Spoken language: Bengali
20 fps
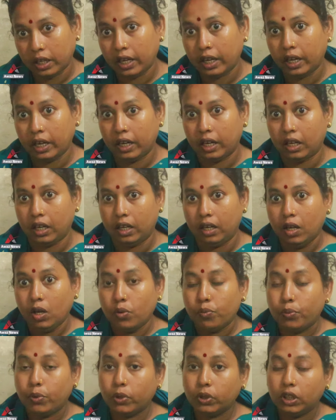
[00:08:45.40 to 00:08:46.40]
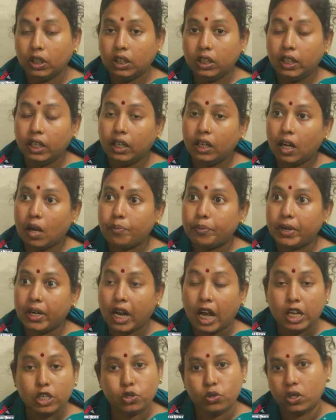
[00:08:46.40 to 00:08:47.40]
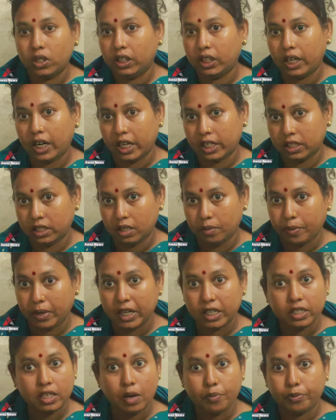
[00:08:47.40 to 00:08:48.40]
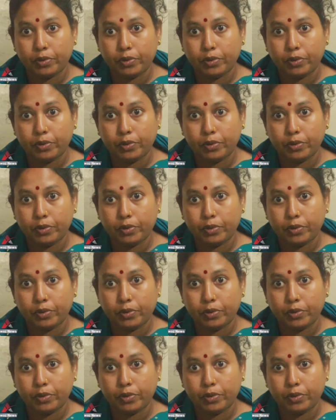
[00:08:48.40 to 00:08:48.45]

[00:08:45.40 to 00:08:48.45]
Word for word: হ্যাঁ প্রতিদিন আপনার আইসিউতে রাখছে মানে